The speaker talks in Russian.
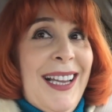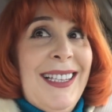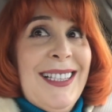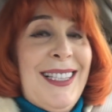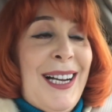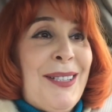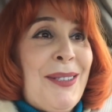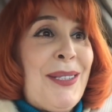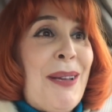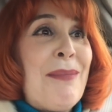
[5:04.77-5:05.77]
я не
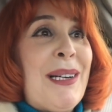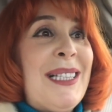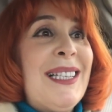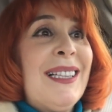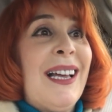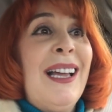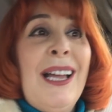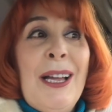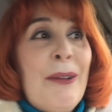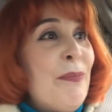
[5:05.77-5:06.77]
сразу сообразила,
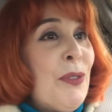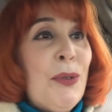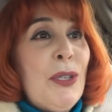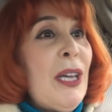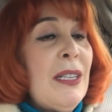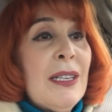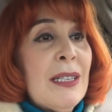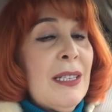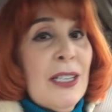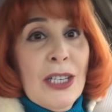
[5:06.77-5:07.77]
но я не
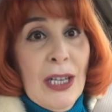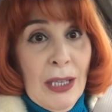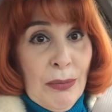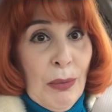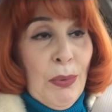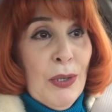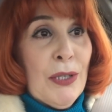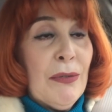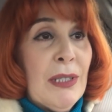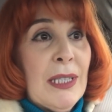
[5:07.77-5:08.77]
разрешала бы
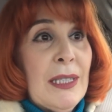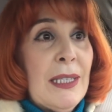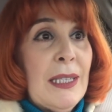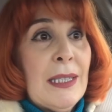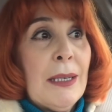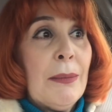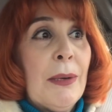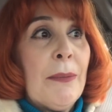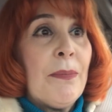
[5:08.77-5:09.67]
пользоваться детям